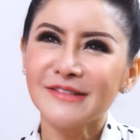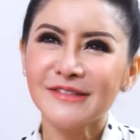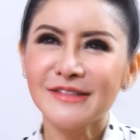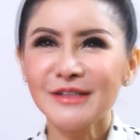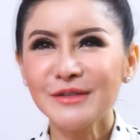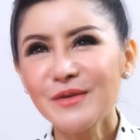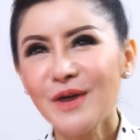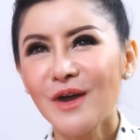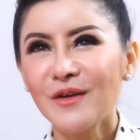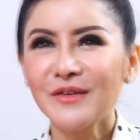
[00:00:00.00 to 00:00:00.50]
จะ
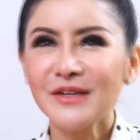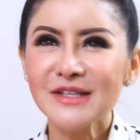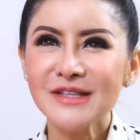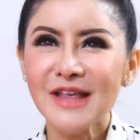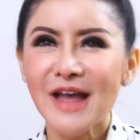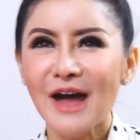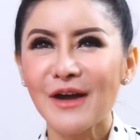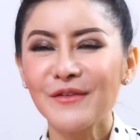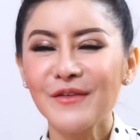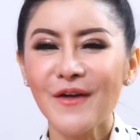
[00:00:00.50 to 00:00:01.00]
บอกว่า
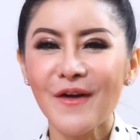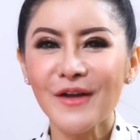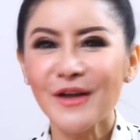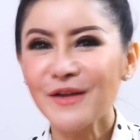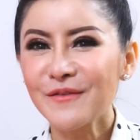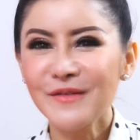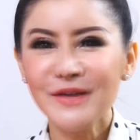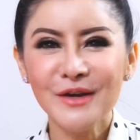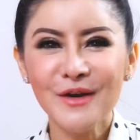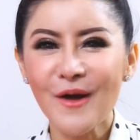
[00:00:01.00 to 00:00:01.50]
สาวน้อยก็
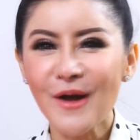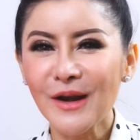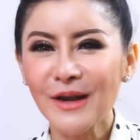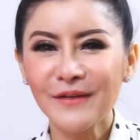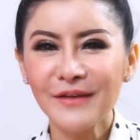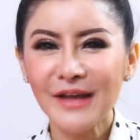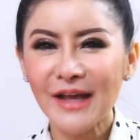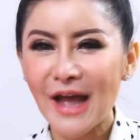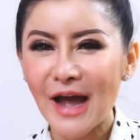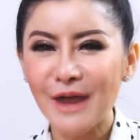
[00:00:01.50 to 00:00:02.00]
ไม่น้อยแล้
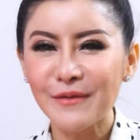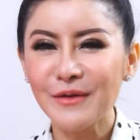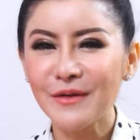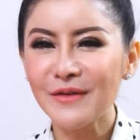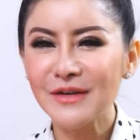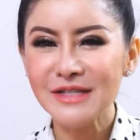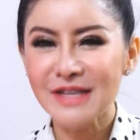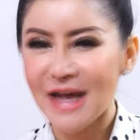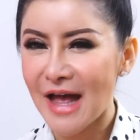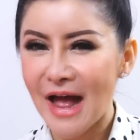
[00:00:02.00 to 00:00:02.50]
วนะคะ เพราะ
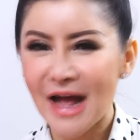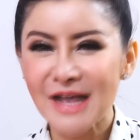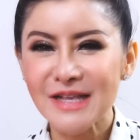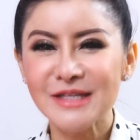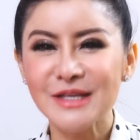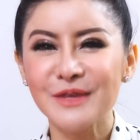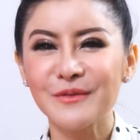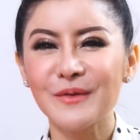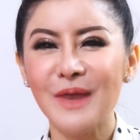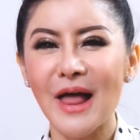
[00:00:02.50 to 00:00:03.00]
ว่าจะ
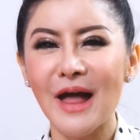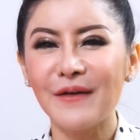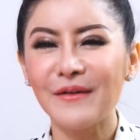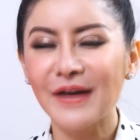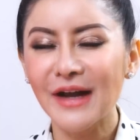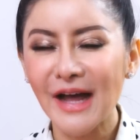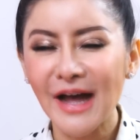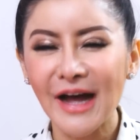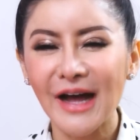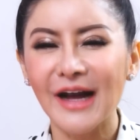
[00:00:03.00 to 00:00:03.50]
50 แล้ว
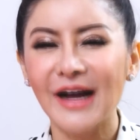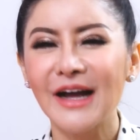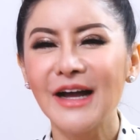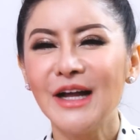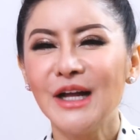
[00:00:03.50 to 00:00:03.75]
อะค่ะ